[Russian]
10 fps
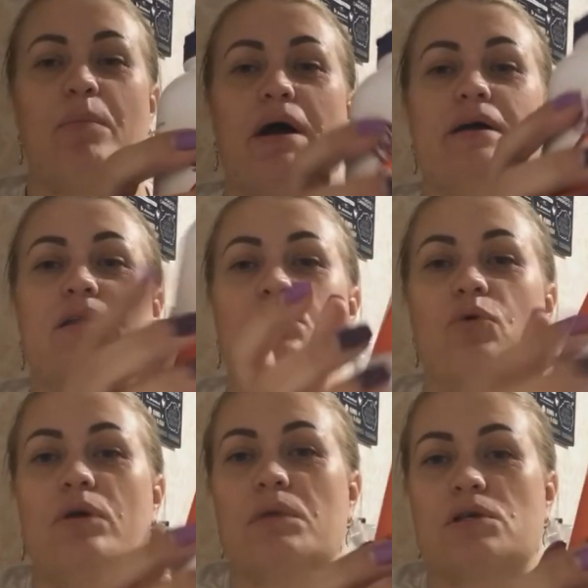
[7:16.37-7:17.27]
Поэтому
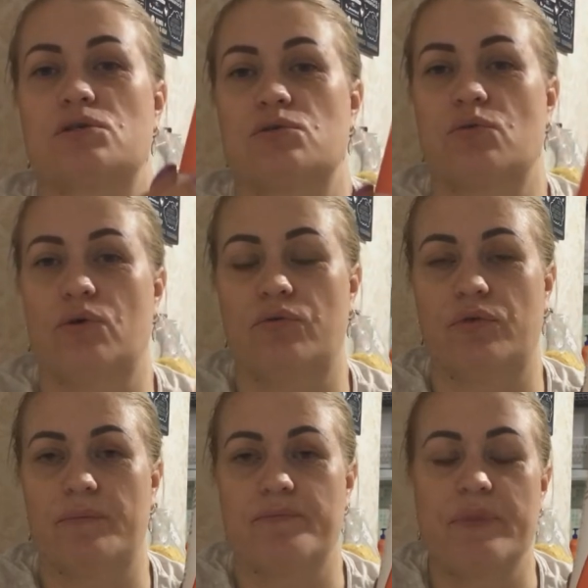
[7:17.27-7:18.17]
именно
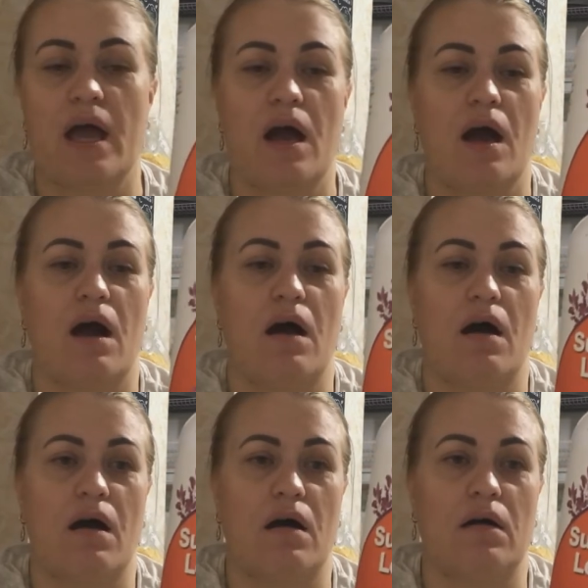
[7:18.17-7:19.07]
соевый.
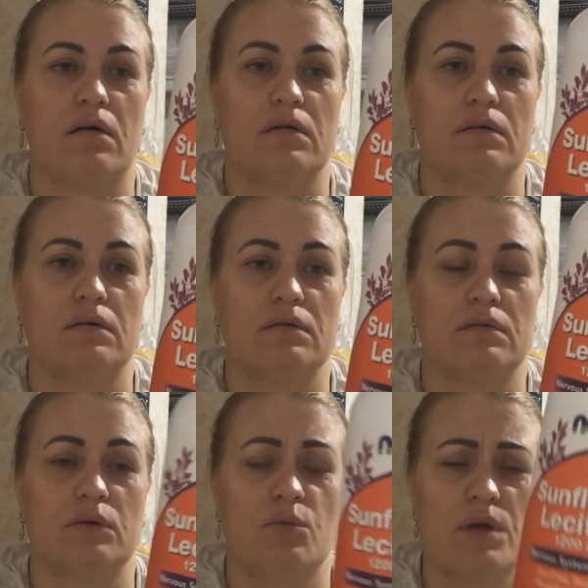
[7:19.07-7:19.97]
А,
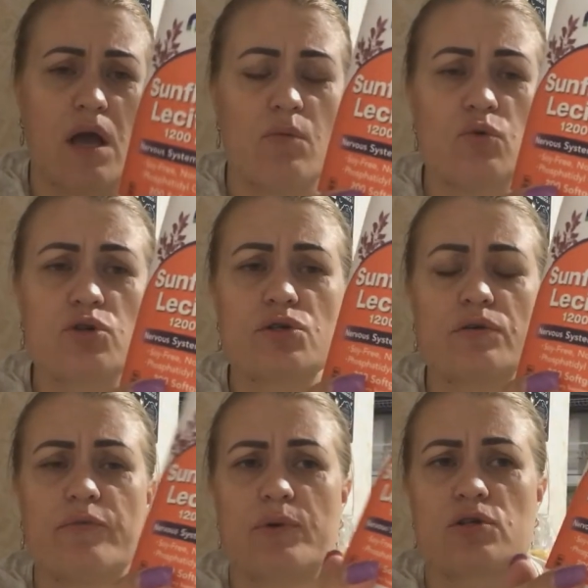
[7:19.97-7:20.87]
у меня и муж
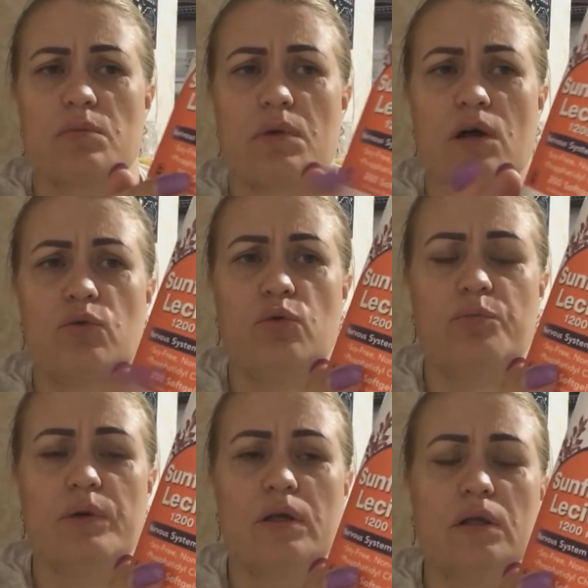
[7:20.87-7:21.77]
в прошлом году
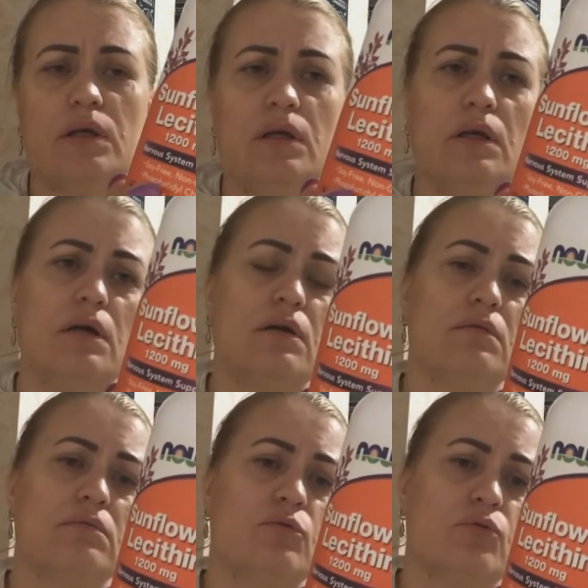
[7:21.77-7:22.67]
пил,
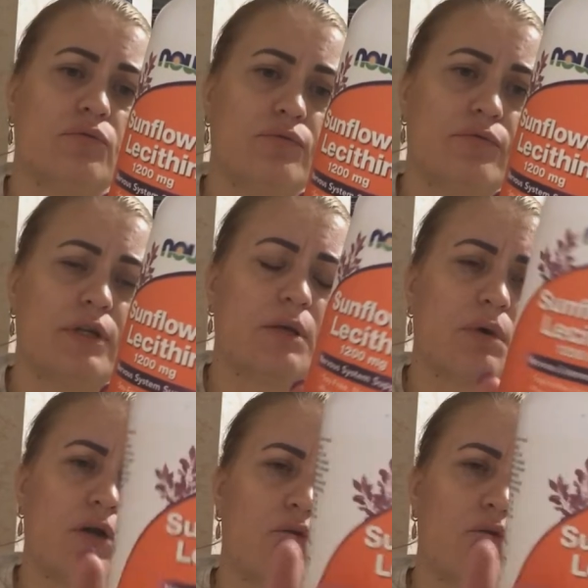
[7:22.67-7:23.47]
и ну, в этом